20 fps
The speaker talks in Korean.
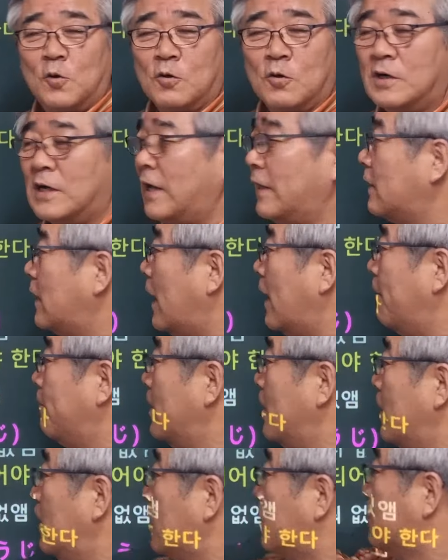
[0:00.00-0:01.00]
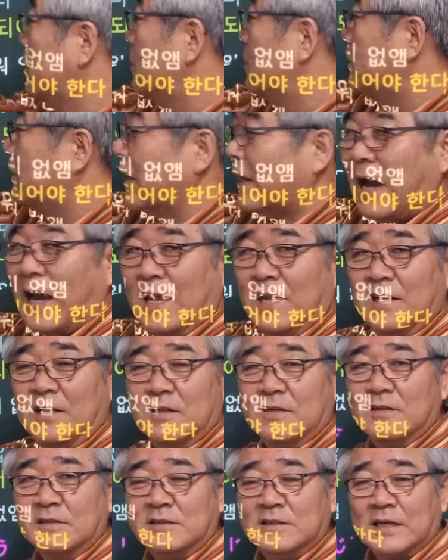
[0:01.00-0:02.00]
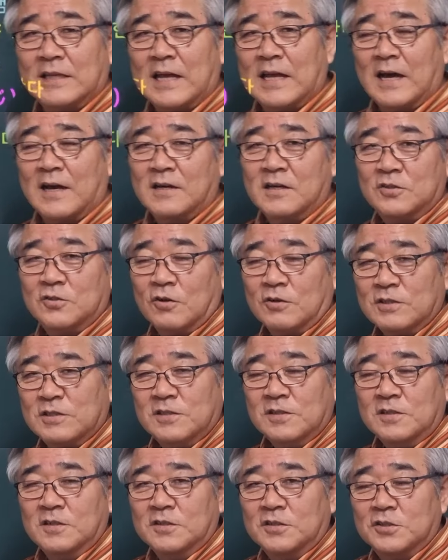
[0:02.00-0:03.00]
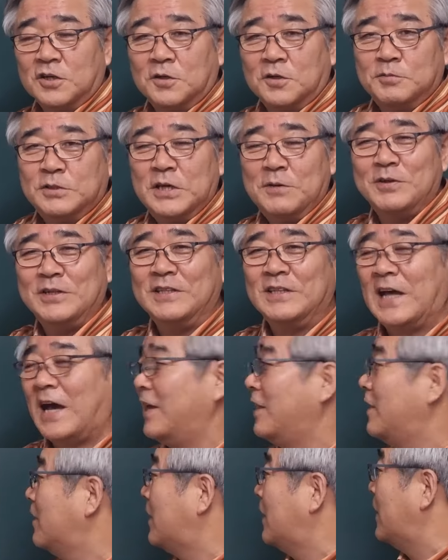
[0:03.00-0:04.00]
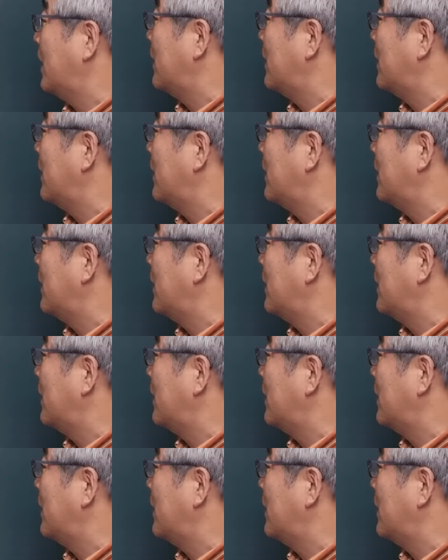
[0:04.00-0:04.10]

소거한다. 그거는 이제 갈거자다. 그렇죠? 쓸어서 없애버린다. 이렇게